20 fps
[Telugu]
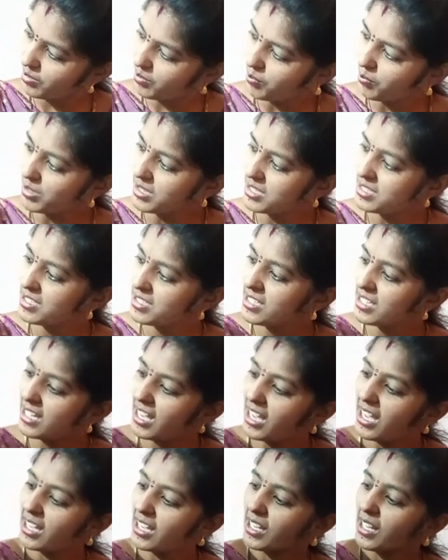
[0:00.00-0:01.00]
మంచిగా
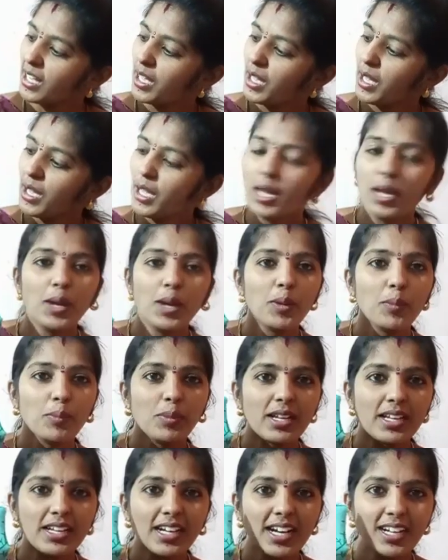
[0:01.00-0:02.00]

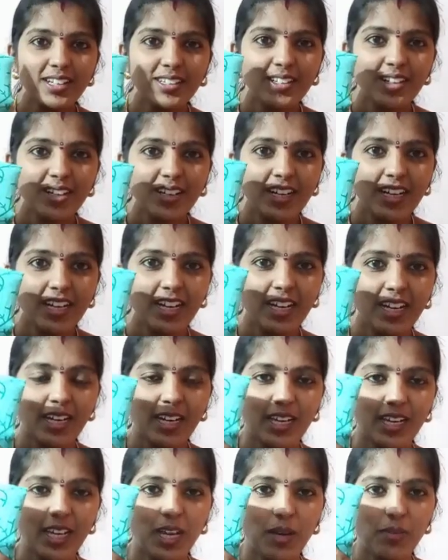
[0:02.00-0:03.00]
పికాక్
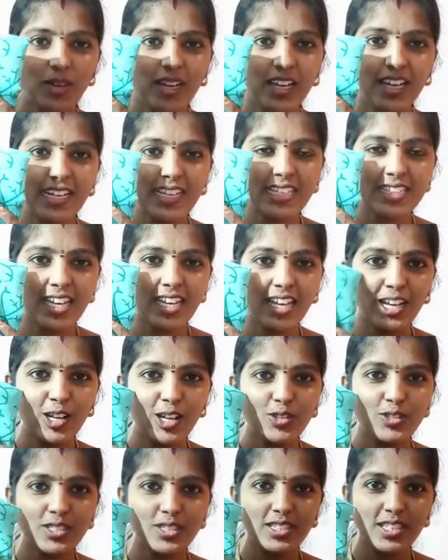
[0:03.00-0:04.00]
నెమలి డిజైన్లో
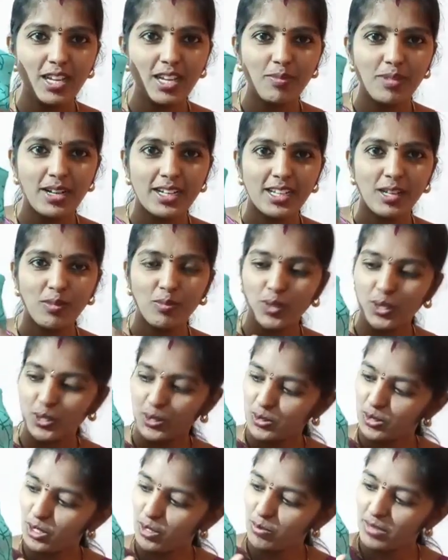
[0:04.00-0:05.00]
వచ్చిందనమాట
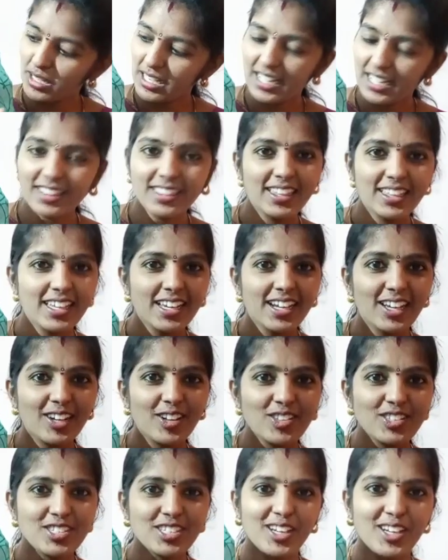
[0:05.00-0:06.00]
మొత్తం ఇలా తీగలు
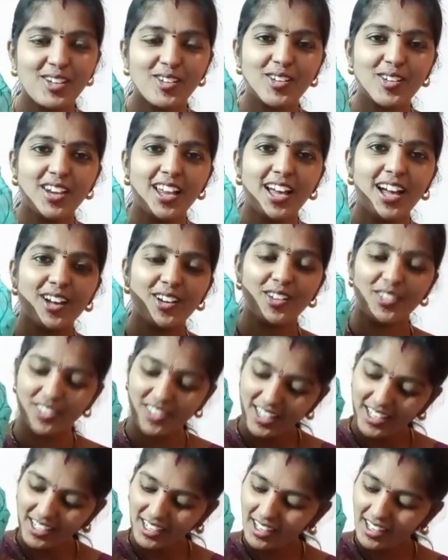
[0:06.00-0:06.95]
చెట్లు లాగా ఉంది